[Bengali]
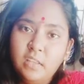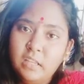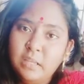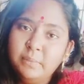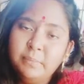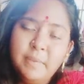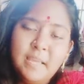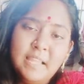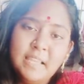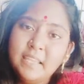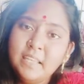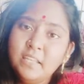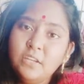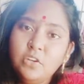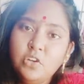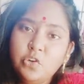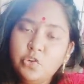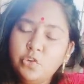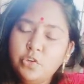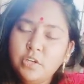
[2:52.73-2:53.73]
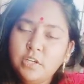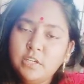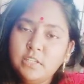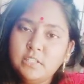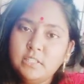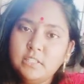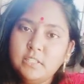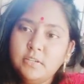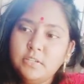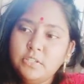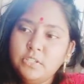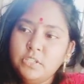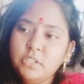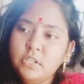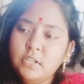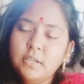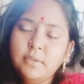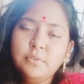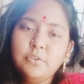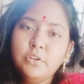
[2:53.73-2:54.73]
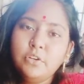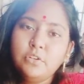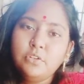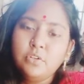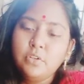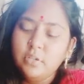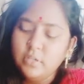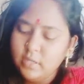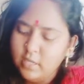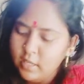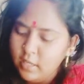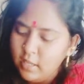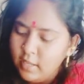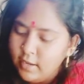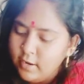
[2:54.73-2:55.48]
বাইকে নিয়ে ডক্টরের কাছে যাওয়ার ছিল ডক্টর না